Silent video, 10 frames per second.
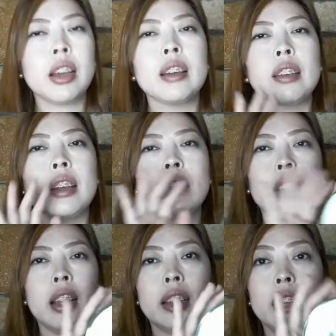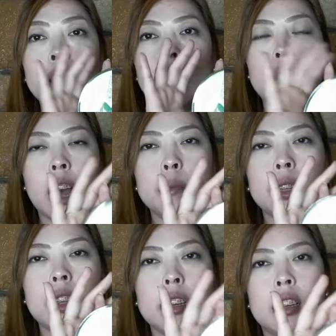Kasi as in, eh, ginagamit
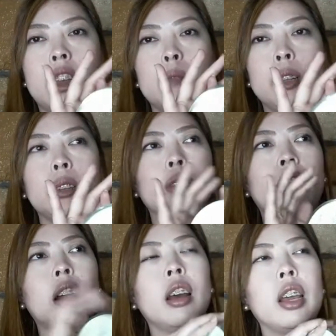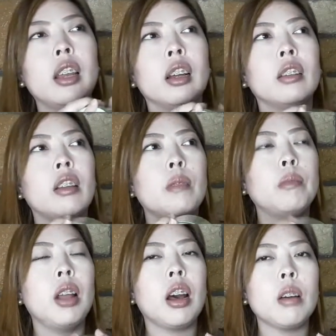talaga namin to Nakakailang
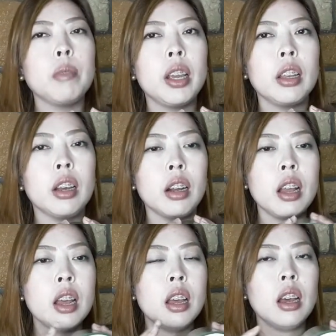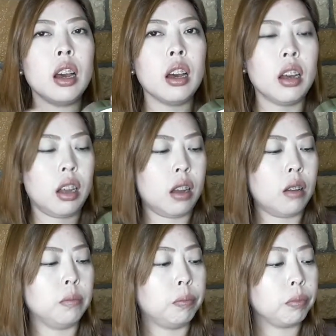tub na kami ng
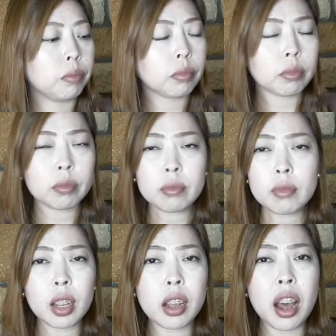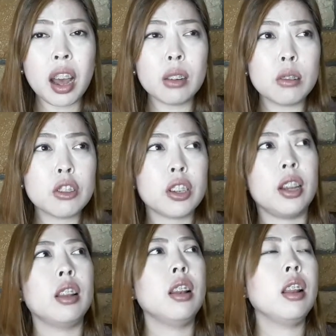um, aloe
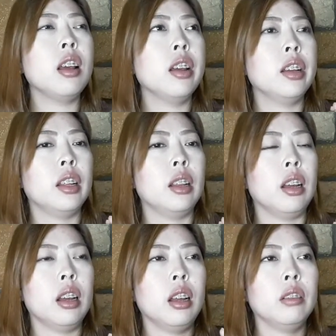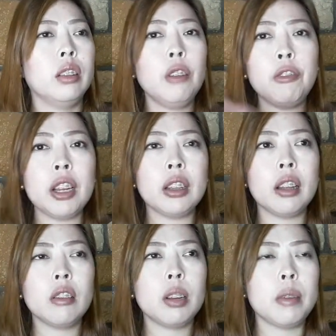gel na different
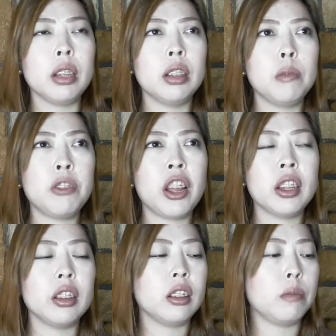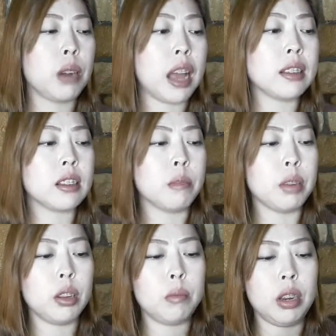ano naman, different brands
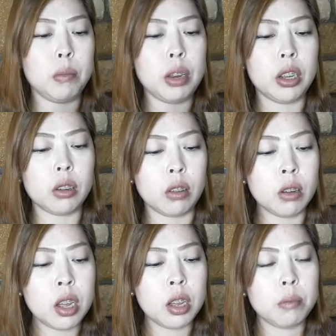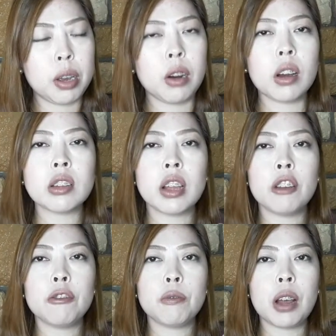naman yung binibili ko. Pero
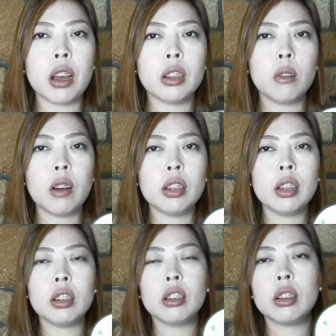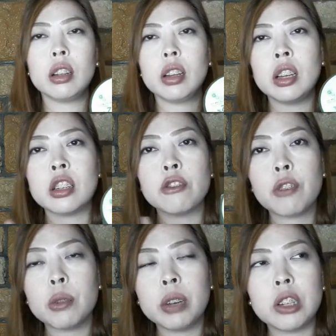kasi uh, the one that is
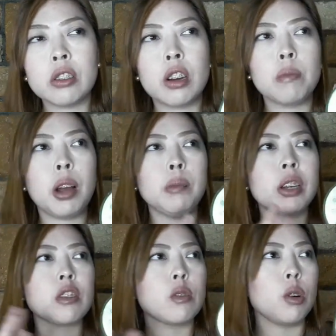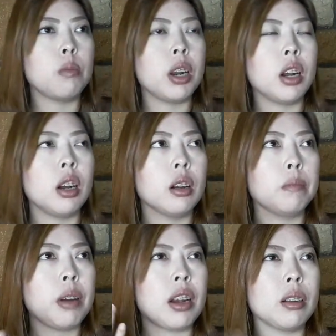from Nature Republic, sobrang
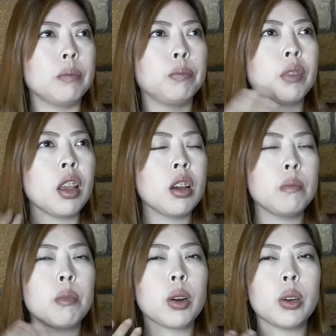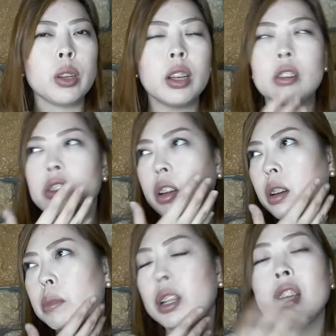parang more on ano siya,
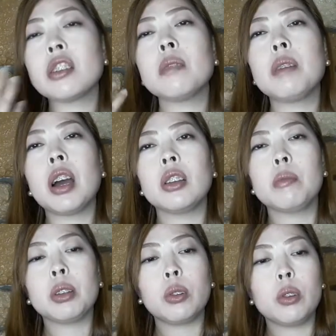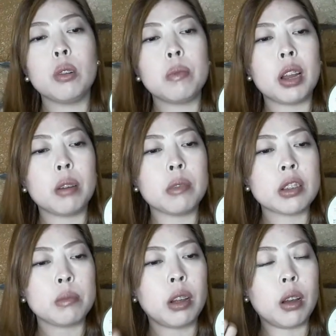madali siyang maano, matuyo, parang
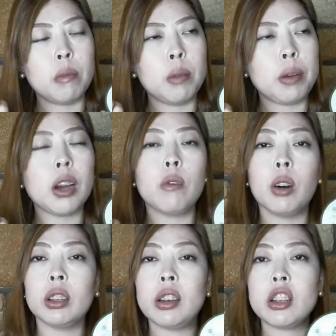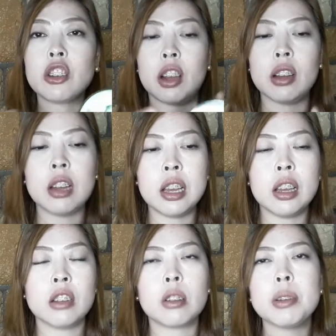mas maka, may pagka-watery siya.
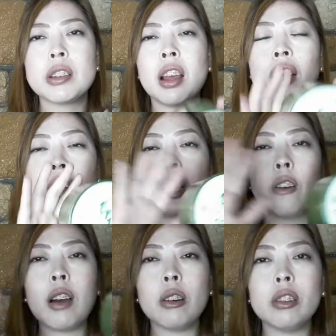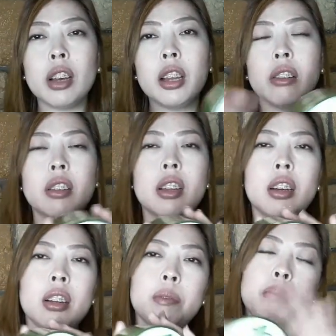So basta, gagawa ko ng ano,
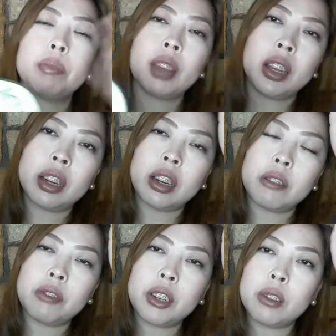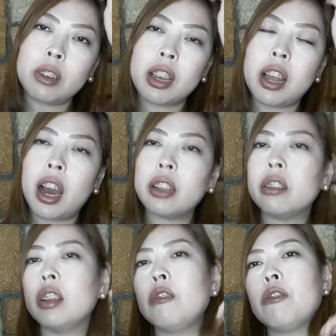ng review na lang yung
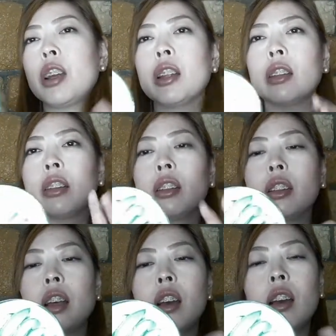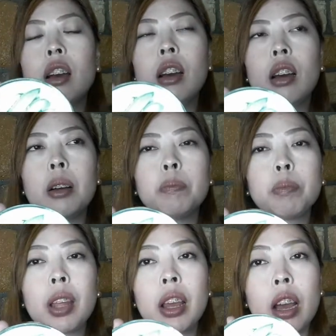different um,
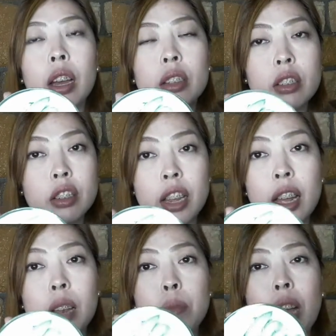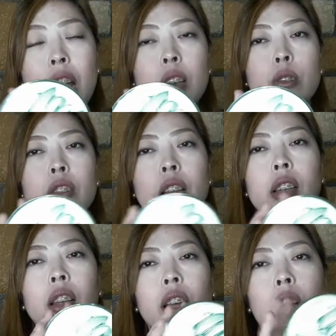gel, mga aloe gel
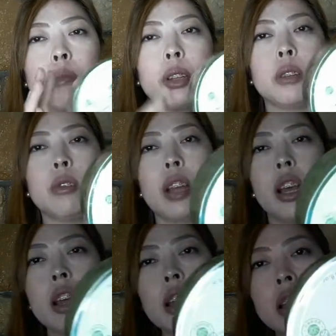na nagamit ko na.